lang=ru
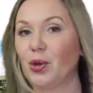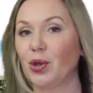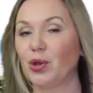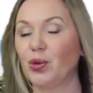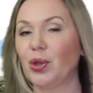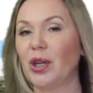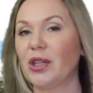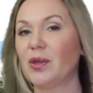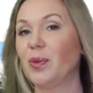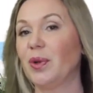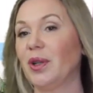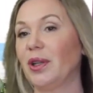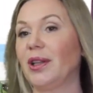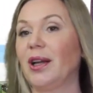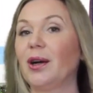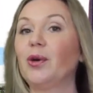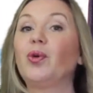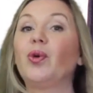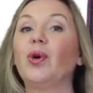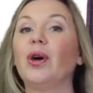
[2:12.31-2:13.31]
То есть у нас было
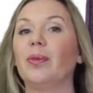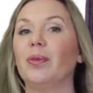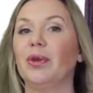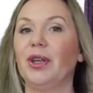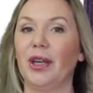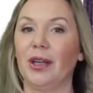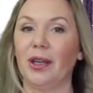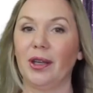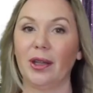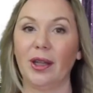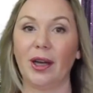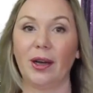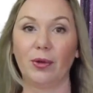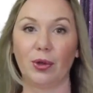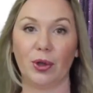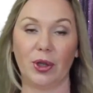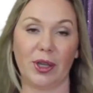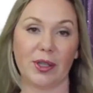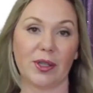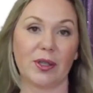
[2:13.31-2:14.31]
такое мнение, да,
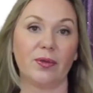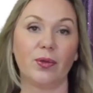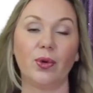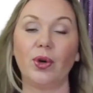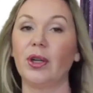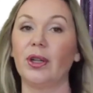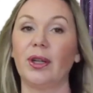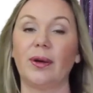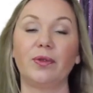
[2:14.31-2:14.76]
вот нас двое,